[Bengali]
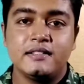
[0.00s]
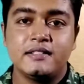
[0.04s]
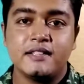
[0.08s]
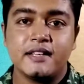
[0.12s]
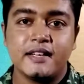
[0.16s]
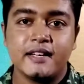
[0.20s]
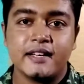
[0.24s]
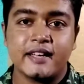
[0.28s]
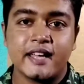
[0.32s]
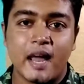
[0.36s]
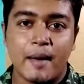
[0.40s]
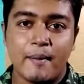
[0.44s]
যে
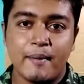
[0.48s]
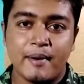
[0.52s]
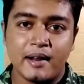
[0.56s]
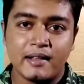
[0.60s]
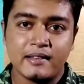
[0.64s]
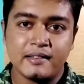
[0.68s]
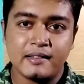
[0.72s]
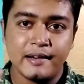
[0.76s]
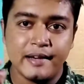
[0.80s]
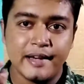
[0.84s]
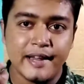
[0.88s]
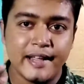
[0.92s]

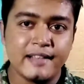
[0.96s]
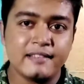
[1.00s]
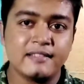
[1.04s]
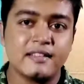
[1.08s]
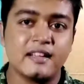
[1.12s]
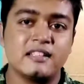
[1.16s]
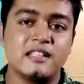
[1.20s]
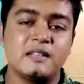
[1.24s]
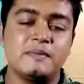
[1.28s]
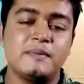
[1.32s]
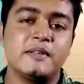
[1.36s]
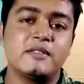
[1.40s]
ক্যামেরার যে লেন্স
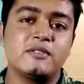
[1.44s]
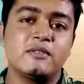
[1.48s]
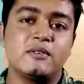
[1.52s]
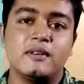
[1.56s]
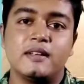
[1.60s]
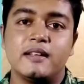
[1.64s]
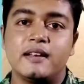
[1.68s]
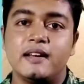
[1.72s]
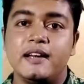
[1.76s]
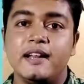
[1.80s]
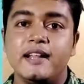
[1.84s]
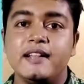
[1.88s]
আছে
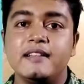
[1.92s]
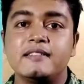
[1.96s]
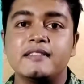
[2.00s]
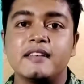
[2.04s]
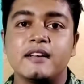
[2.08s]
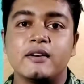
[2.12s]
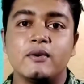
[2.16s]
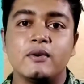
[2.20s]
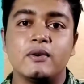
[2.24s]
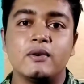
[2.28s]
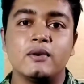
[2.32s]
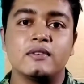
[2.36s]
পেছনে
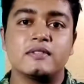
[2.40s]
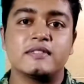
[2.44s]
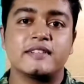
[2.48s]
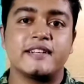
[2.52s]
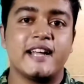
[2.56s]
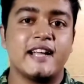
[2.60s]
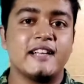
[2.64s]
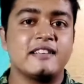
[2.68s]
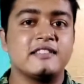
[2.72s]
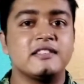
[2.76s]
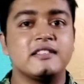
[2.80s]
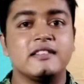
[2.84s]
লেন্সে কোনো
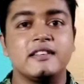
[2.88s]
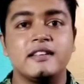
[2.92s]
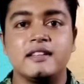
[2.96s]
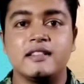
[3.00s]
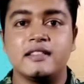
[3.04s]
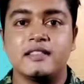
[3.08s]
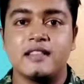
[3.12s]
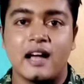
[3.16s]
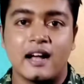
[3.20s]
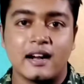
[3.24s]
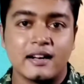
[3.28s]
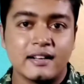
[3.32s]
স্ক্র্যাচের
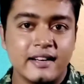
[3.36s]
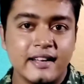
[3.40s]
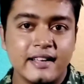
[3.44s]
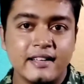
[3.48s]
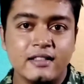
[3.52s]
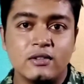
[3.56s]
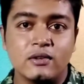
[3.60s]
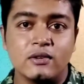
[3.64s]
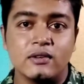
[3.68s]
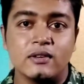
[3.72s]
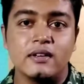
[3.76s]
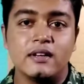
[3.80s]
দাগ নেই
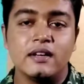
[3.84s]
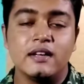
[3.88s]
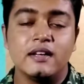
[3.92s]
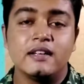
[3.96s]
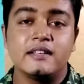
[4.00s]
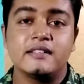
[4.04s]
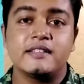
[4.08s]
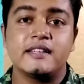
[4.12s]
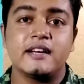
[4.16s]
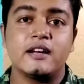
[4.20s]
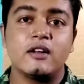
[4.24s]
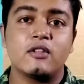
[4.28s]
তো
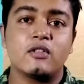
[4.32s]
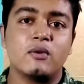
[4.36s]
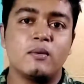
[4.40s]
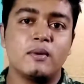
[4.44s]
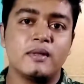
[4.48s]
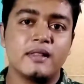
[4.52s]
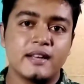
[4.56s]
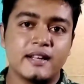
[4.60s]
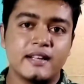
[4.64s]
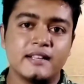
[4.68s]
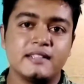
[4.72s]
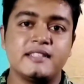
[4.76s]
সেটা
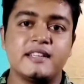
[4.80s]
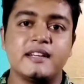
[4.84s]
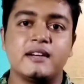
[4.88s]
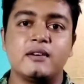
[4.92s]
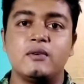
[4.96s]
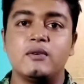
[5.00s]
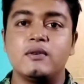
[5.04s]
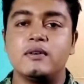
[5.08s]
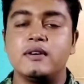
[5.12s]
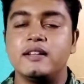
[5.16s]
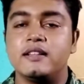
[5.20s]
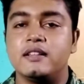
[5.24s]
তোমাদেরকে চেক
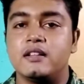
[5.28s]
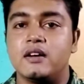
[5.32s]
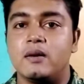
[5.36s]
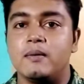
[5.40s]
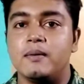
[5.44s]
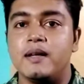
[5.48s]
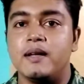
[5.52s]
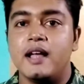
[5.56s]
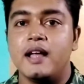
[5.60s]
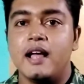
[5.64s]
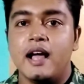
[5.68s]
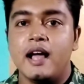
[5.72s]
করে নিতে
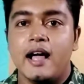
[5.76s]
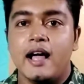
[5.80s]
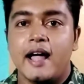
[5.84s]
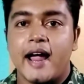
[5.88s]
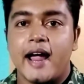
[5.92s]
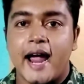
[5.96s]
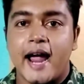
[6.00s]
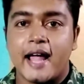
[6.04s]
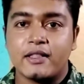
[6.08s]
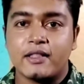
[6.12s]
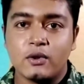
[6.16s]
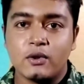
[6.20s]
হবে
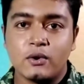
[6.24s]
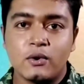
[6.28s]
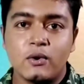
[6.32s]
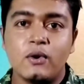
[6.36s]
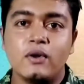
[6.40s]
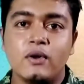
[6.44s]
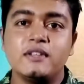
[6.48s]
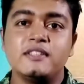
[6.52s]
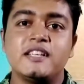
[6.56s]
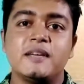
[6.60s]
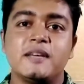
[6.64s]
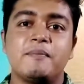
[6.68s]

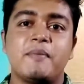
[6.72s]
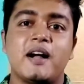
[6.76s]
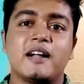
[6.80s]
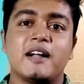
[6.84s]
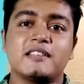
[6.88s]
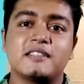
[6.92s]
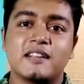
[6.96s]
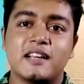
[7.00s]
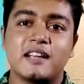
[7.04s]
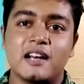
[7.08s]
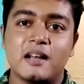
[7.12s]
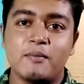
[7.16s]
এতক্ষণ যে
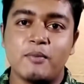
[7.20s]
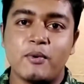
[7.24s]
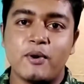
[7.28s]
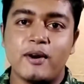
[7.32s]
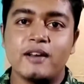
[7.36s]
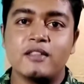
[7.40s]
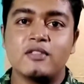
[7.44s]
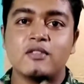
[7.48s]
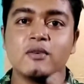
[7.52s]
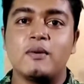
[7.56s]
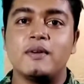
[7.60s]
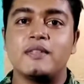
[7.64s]
পাঁচখানা
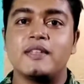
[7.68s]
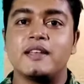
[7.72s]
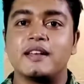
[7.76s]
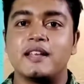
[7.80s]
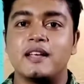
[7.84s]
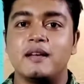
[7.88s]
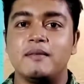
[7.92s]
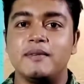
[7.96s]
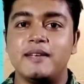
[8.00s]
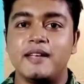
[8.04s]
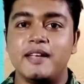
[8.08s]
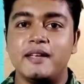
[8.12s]
পয়েন্ট
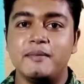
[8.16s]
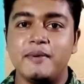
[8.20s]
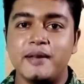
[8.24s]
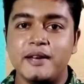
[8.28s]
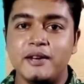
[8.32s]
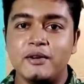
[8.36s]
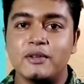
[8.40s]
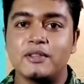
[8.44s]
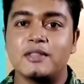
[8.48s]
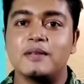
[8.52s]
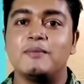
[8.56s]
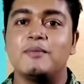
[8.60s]
তোমাদেরকে আমি এই
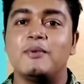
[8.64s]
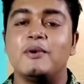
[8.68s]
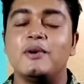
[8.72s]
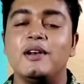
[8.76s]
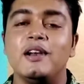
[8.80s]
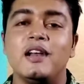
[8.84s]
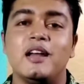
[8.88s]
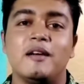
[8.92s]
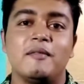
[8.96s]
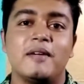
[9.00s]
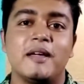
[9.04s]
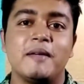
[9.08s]
ভিডিওতে
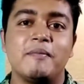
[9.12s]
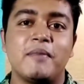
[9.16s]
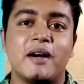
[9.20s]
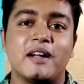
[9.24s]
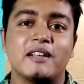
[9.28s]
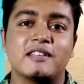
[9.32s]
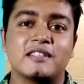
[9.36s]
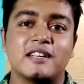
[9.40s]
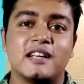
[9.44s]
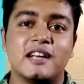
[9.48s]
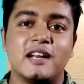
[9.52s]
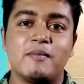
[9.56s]
বললাম এই
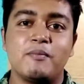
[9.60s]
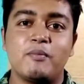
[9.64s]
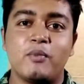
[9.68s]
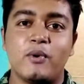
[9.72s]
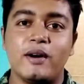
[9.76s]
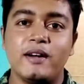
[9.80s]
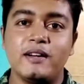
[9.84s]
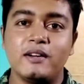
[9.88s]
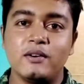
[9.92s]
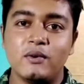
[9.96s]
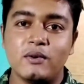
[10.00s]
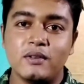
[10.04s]
পাঁচখানা
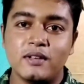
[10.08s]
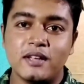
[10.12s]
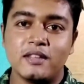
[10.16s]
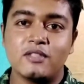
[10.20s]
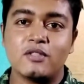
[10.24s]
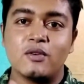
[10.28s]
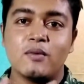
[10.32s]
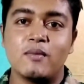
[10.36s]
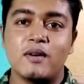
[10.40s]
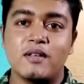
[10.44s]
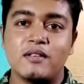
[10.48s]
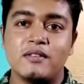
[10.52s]
পয়েন্ট
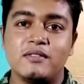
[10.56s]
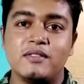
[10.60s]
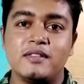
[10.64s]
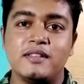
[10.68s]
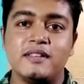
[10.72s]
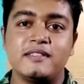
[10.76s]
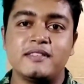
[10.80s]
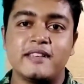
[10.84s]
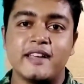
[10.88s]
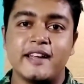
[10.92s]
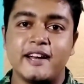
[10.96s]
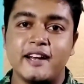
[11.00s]
অনুযায়ী তোমরা
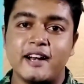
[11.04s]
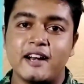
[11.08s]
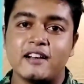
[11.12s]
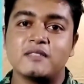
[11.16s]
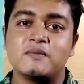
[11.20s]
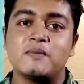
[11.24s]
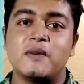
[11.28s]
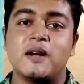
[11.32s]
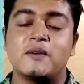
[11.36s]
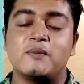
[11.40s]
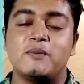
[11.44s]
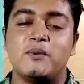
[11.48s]
যদি সেকেন্ড
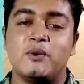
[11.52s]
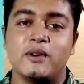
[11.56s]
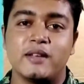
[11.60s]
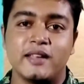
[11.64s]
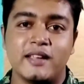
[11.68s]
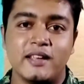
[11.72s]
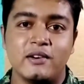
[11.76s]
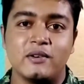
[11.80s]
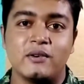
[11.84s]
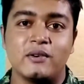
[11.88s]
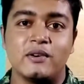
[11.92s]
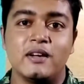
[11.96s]
হ্যান্ড স্মার্টফোন
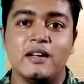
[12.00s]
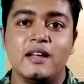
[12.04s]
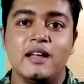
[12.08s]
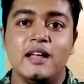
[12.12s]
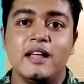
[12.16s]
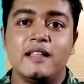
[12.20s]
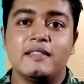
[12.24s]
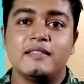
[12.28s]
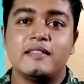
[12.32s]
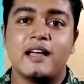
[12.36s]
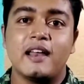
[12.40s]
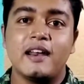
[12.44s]
কেনো
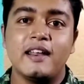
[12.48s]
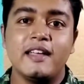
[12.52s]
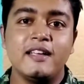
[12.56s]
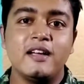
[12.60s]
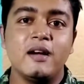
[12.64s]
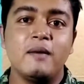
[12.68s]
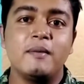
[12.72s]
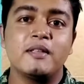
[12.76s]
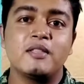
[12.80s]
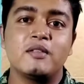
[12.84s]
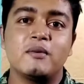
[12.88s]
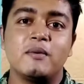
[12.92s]
তাহলেই
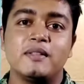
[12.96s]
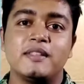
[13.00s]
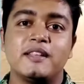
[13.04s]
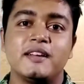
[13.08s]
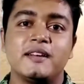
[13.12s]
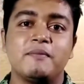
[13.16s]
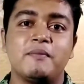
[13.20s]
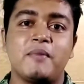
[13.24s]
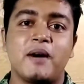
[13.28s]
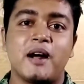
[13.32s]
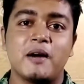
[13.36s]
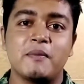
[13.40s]
হবে
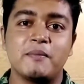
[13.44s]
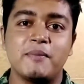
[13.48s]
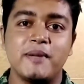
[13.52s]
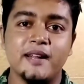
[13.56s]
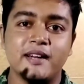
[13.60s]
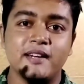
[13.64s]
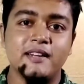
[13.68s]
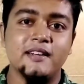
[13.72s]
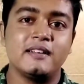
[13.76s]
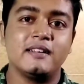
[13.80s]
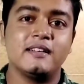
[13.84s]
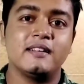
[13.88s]
তোমাদের
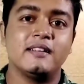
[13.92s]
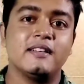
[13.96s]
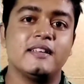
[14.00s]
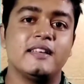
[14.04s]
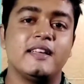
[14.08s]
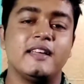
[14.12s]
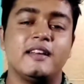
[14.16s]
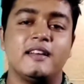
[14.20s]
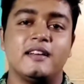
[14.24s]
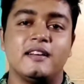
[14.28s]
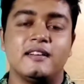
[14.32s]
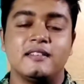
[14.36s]
পারফেক্ট
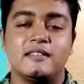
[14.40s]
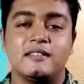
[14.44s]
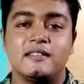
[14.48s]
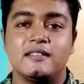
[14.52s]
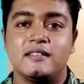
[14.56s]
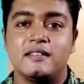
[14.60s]
কেনা